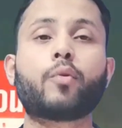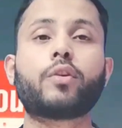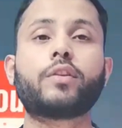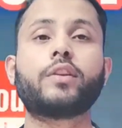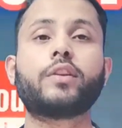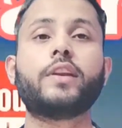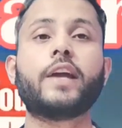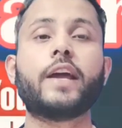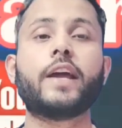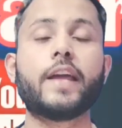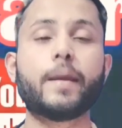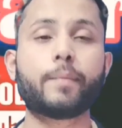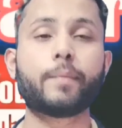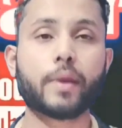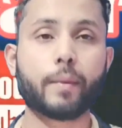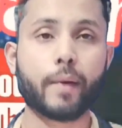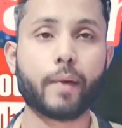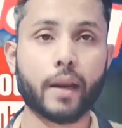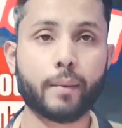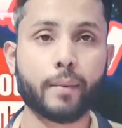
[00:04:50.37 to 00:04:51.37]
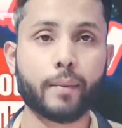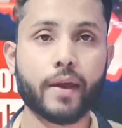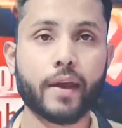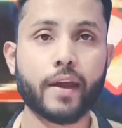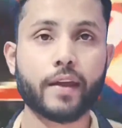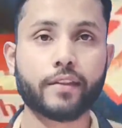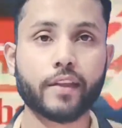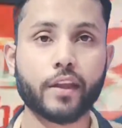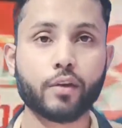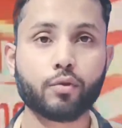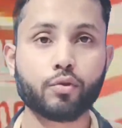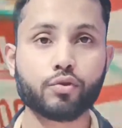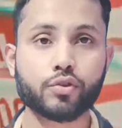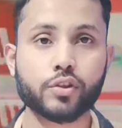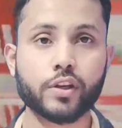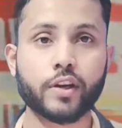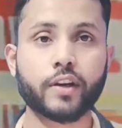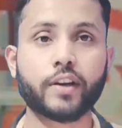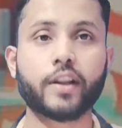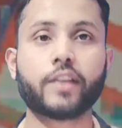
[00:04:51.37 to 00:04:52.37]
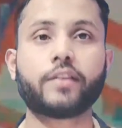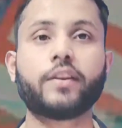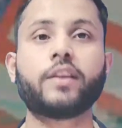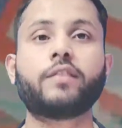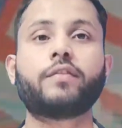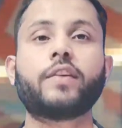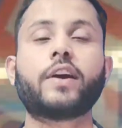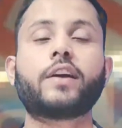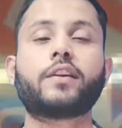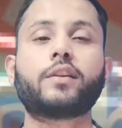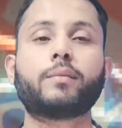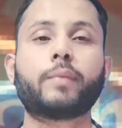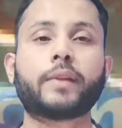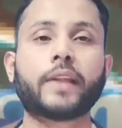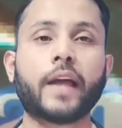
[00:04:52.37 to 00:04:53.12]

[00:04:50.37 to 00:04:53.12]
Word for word: आपको किसी नए ऐप के बारे में ऐसे ही कुछ इंटरेस्टिंग फैक्ट्स